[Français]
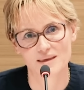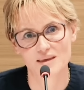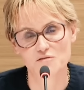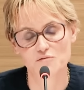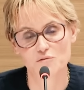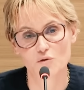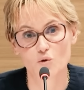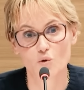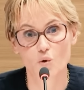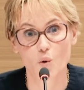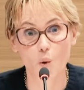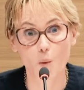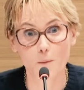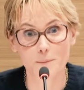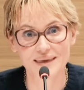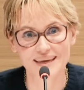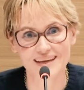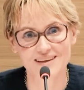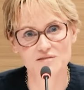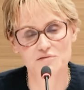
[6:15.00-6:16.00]
Il faut
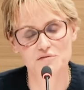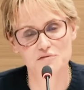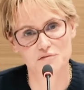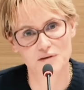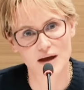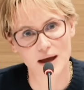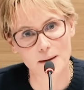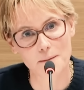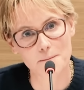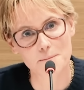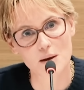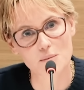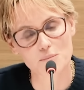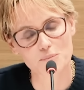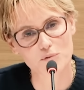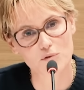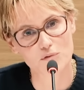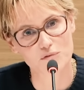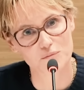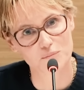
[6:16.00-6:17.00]
combien de femmes
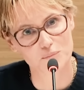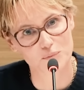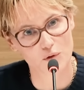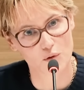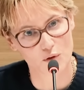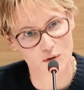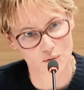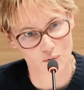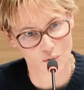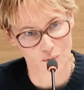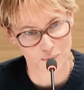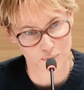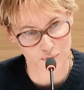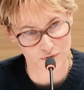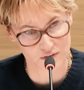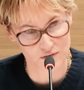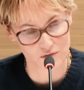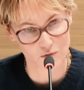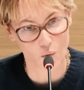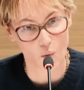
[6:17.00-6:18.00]
pour qu'on
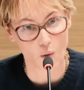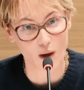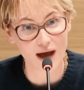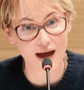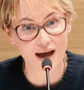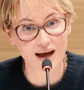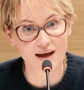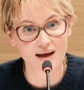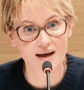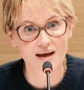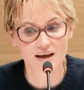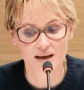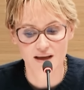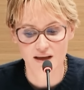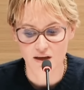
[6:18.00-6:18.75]
puisse croire,